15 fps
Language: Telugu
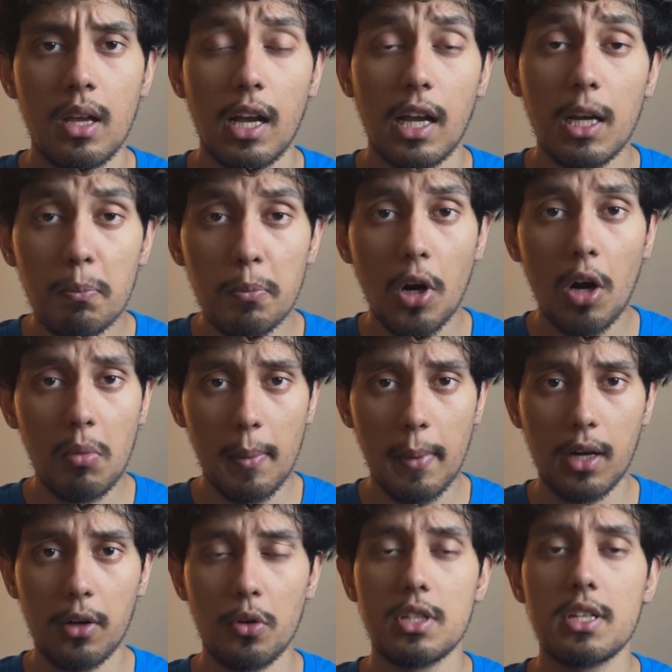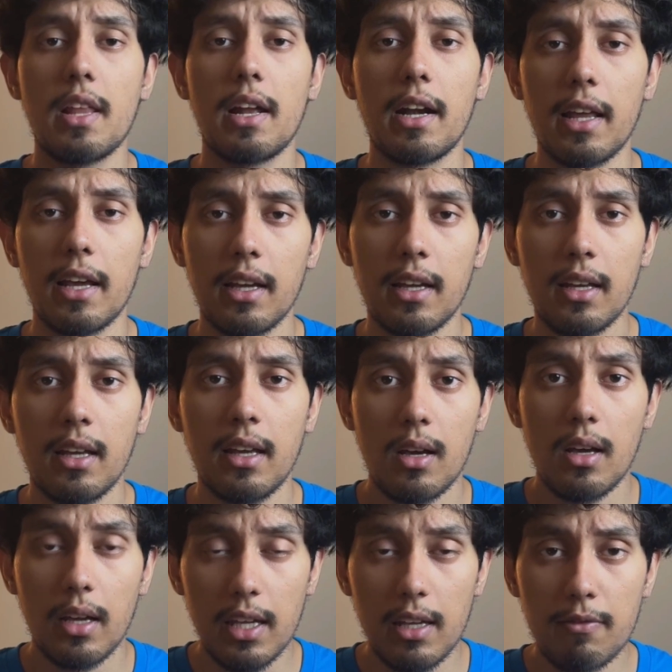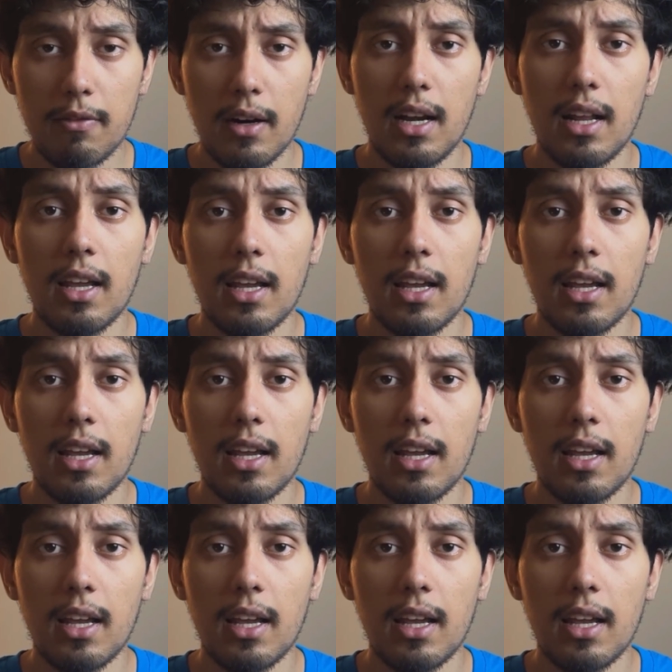కానీ ప్రాబ్లం ఎక్కడ వచ్చిందంటే ఈ ఫండింగ్